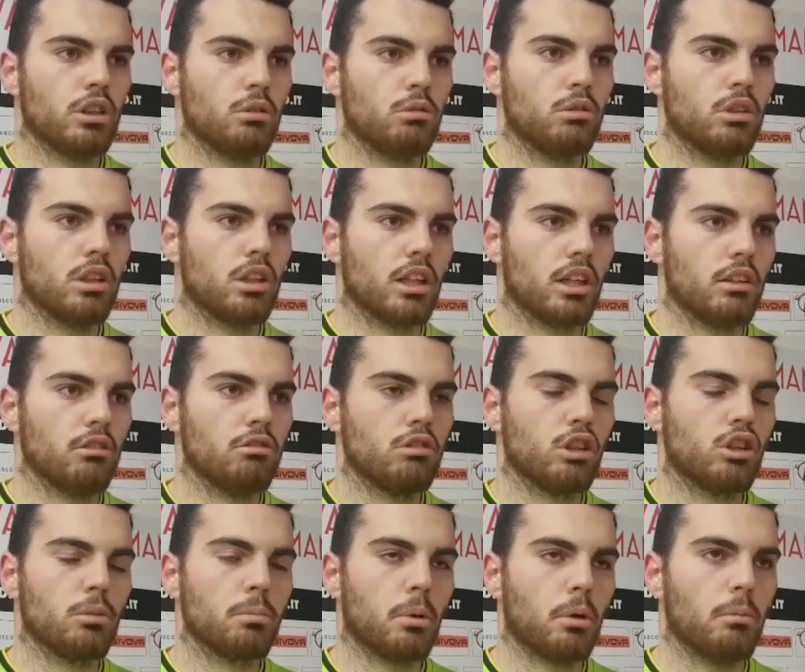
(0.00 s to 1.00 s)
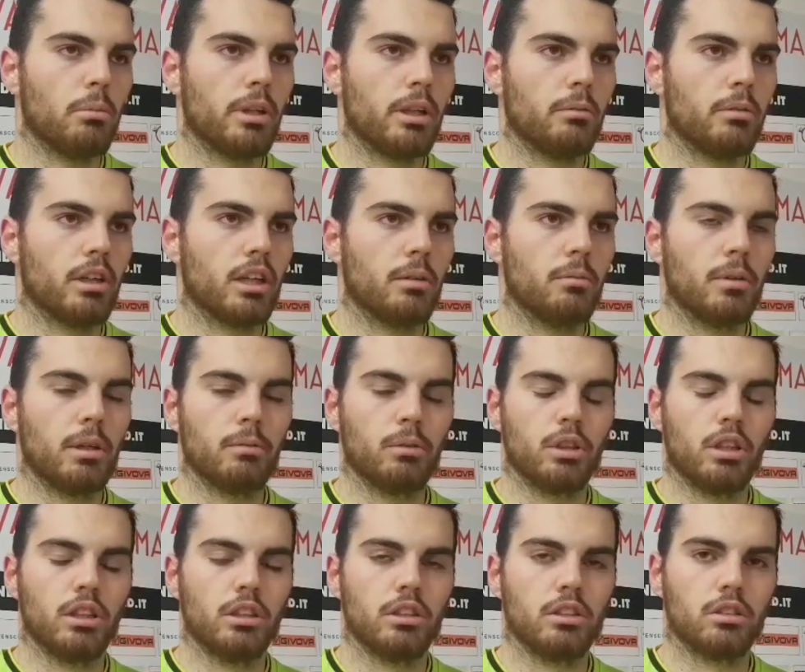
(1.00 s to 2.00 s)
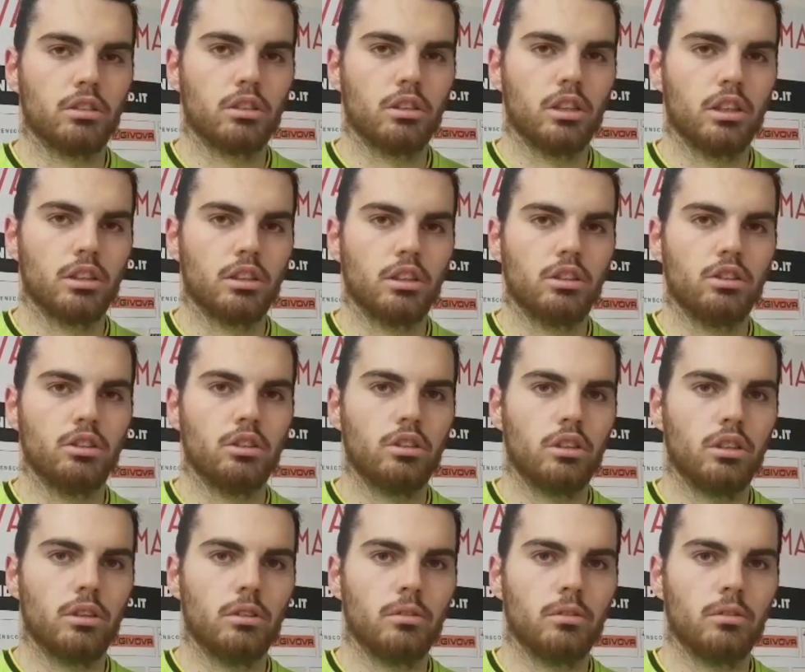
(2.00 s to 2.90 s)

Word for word: è l'unico problema che abbiamo dall'inizio della stagione.